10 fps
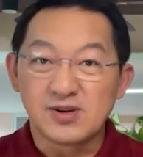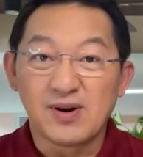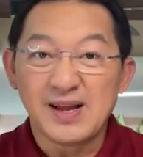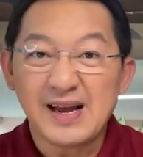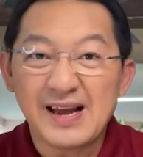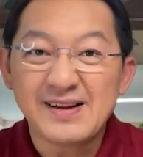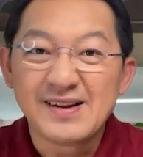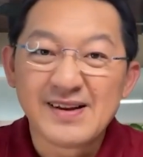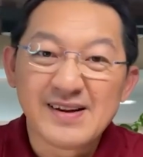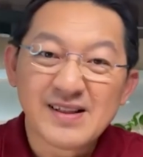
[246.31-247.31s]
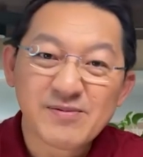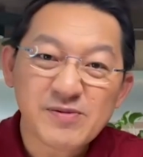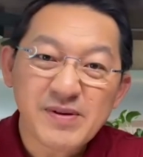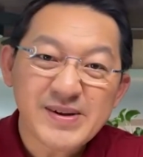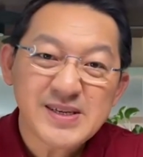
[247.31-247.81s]
ส่งเลยนะฮะท่าน
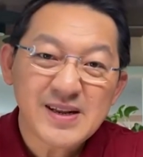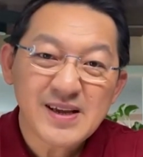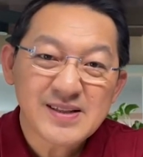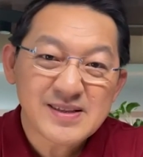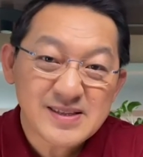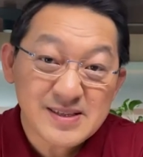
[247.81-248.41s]
ผู้ชมคิดว่าเศรษฐกิจ